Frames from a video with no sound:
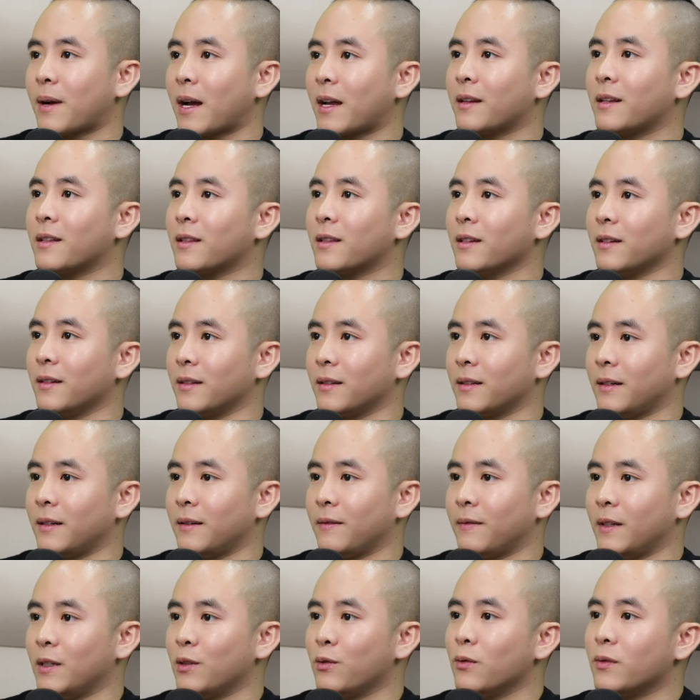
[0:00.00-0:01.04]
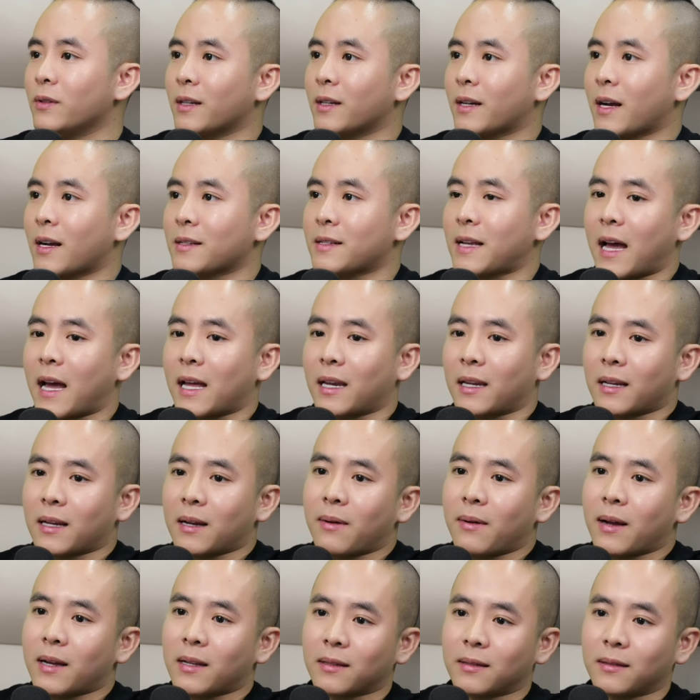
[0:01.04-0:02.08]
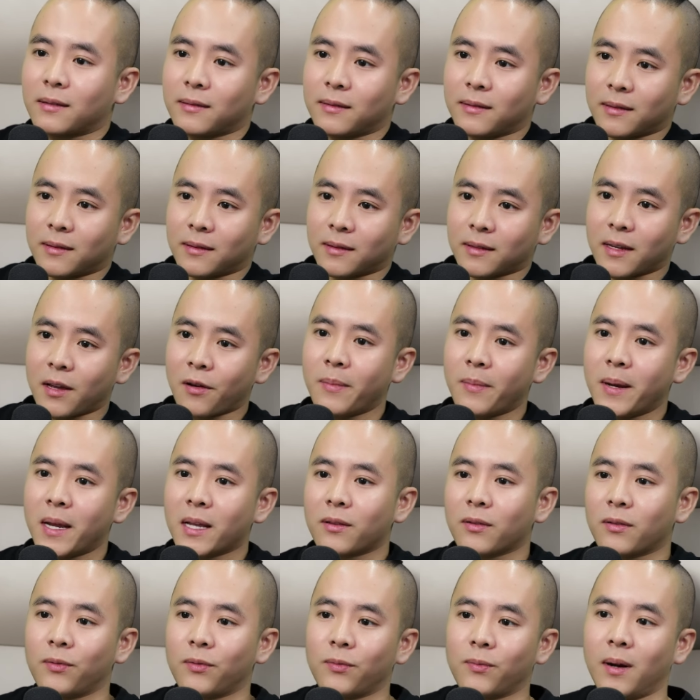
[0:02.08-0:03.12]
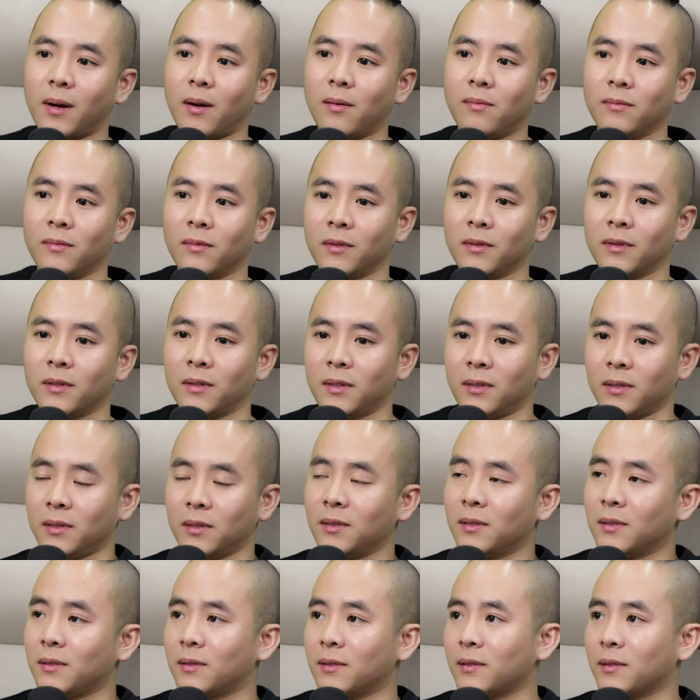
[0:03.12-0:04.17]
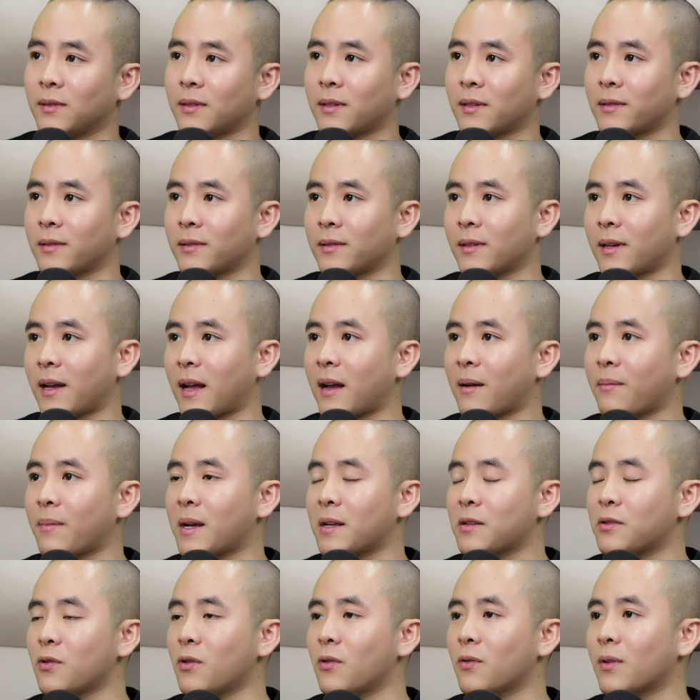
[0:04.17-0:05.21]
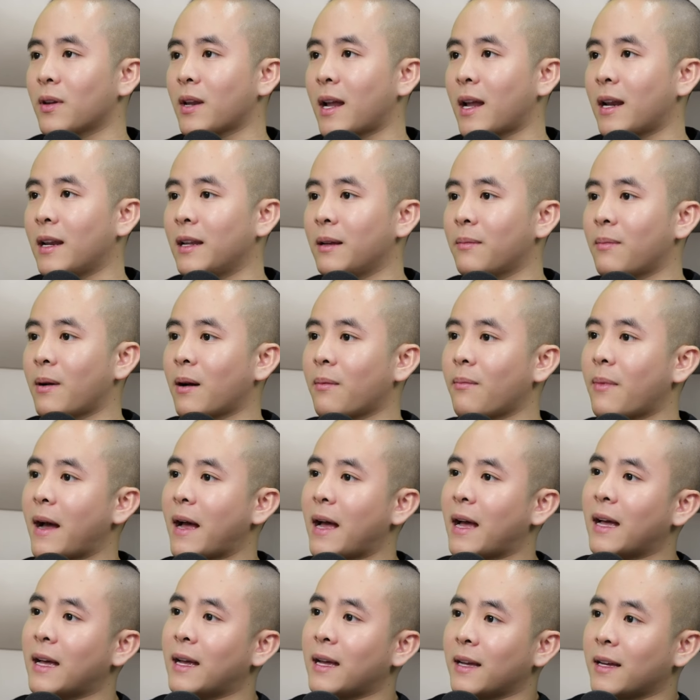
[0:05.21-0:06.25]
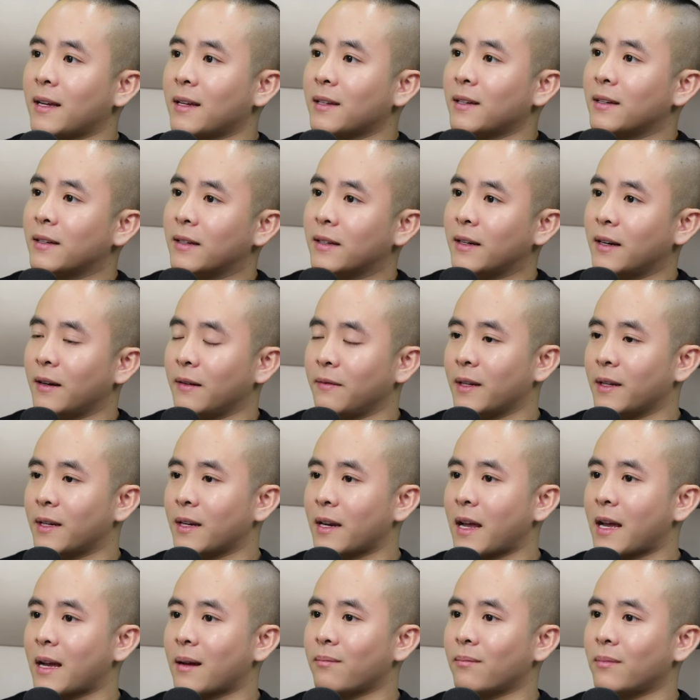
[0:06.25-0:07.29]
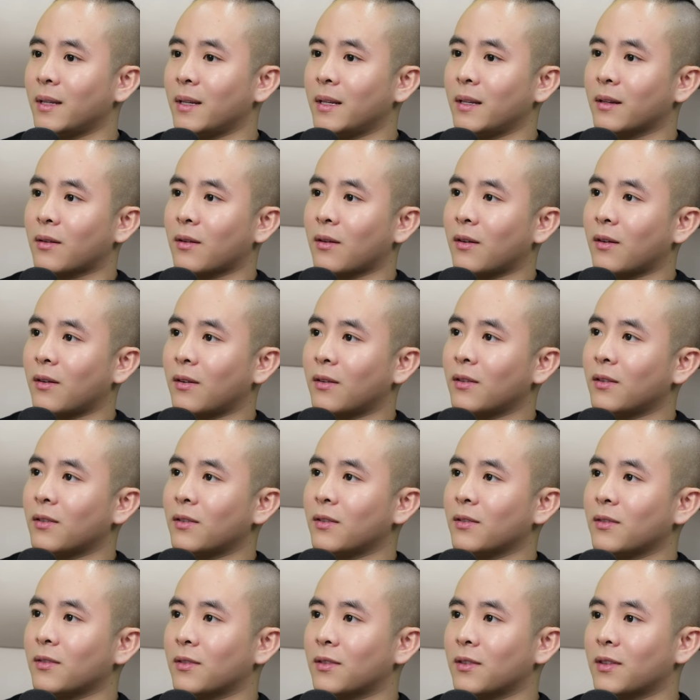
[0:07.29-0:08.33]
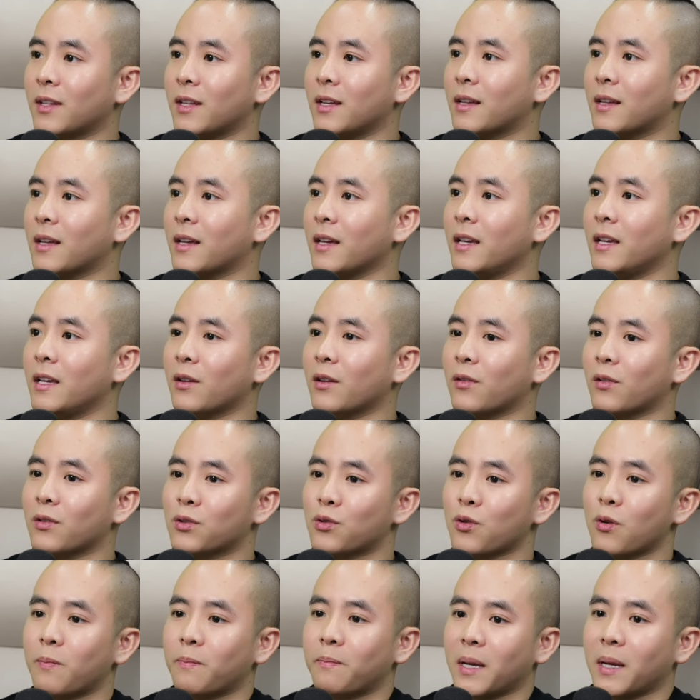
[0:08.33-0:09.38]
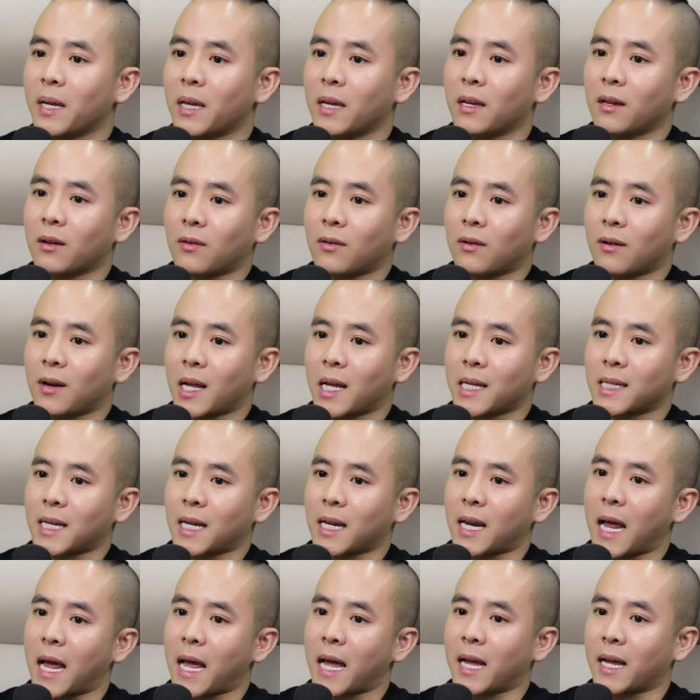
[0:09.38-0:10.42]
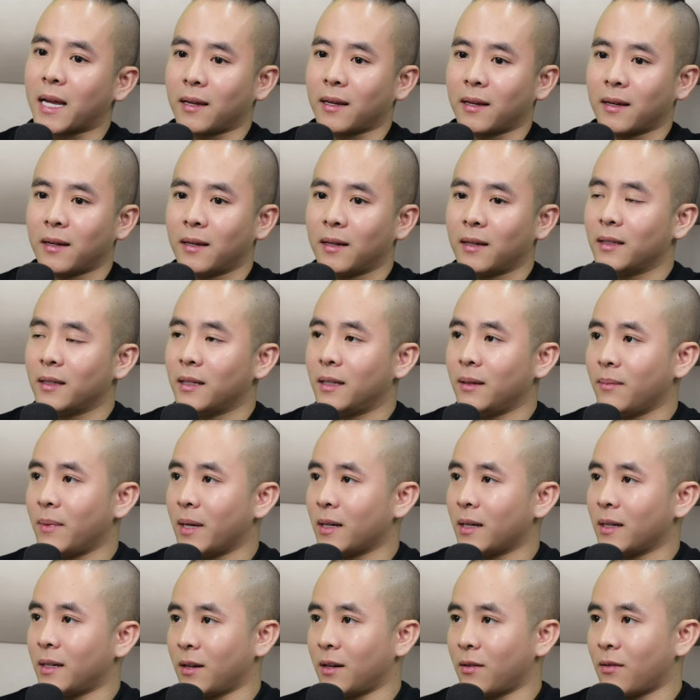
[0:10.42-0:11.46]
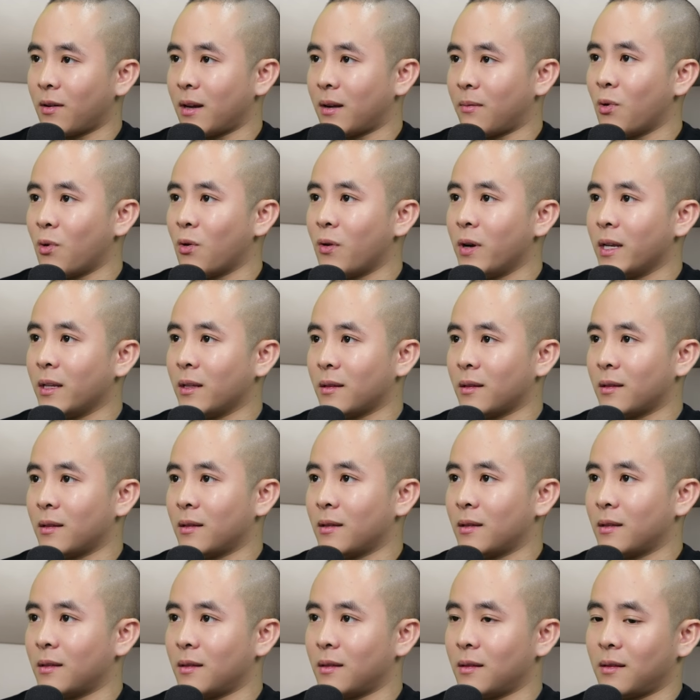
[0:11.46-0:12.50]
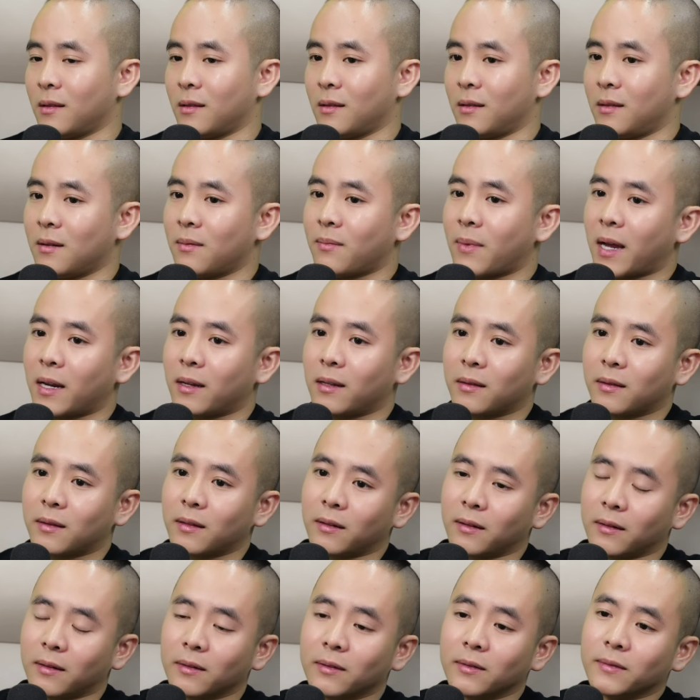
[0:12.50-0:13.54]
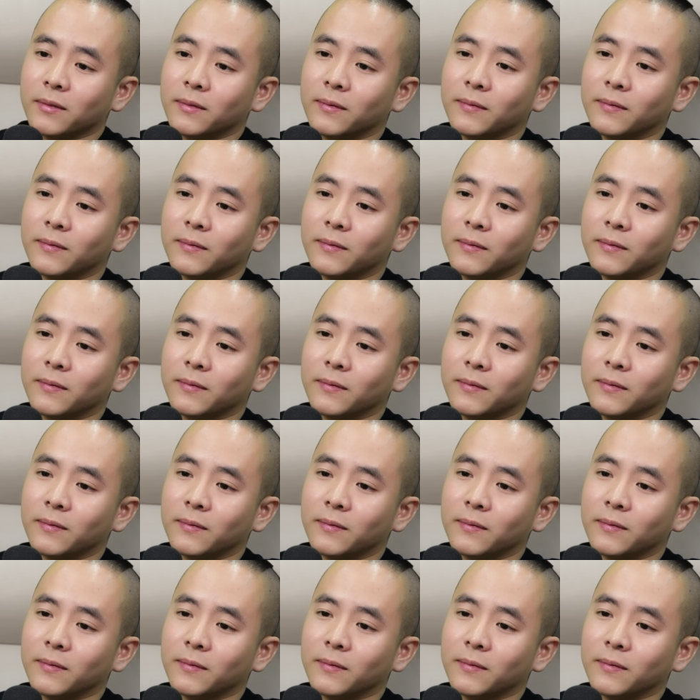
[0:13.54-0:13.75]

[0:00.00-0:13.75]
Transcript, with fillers: thương mại điện tử thì ví dụ như các sàn này các bạn đều biết rồi đúng không Amazon, Alibaba. Ở Việt Nam thì có Tiki, có Shopee, có Lazada. Thì mấy cái đấy gọi là mô hình thương mại điện tử.